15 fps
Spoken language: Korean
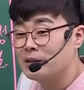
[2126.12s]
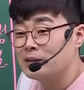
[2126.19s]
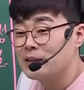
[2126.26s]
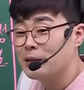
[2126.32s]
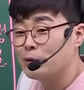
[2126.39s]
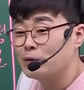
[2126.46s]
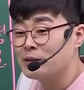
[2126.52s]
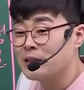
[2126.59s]

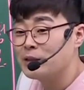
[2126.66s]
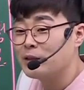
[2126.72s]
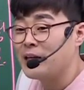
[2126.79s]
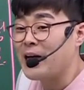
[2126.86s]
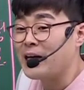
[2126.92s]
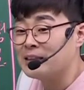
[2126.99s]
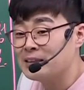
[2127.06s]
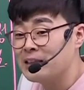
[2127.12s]
새로운 사정이
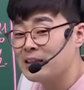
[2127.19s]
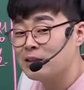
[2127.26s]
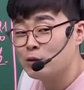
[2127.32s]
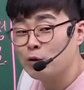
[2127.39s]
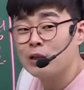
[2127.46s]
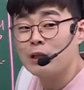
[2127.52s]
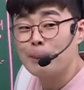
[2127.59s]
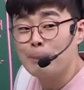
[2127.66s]
안
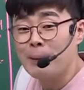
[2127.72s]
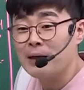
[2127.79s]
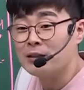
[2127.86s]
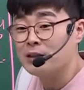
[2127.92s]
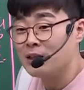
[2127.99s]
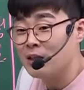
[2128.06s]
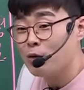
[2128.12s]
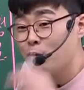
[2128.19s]
생기고
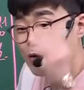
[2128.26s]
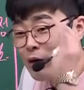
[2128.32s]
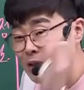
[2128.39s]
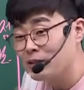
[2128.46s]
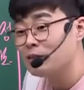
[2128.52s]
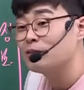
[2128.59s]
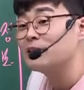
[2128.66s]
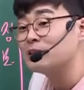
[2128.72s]
기판력이
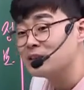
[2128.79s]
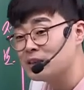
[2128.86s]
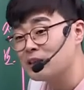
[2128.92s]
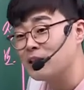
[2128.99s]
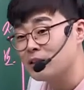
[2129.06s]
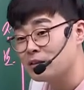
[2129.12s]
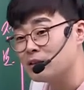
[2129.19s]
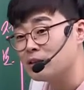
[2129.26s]

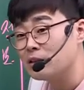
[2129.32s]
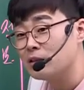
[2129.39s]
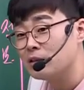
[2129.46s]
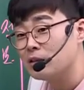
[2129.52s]
확정됐으니까. 그지?